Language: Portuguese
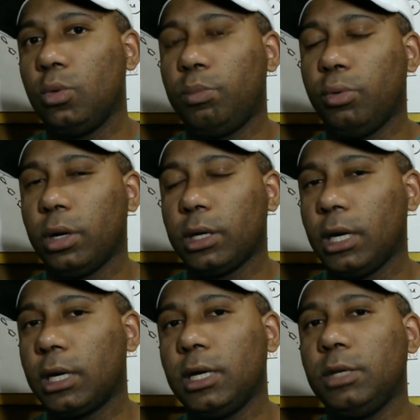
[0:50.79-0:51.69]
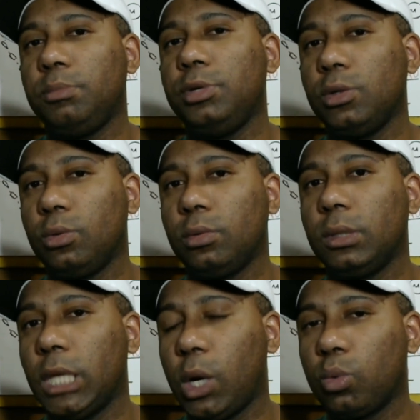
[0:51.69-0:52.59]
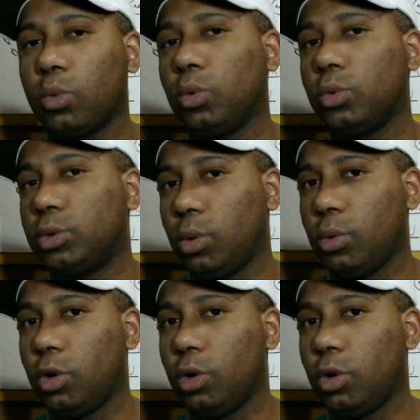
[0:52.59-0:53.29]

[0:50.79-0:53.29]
o porquê que Nibiru não cruzou.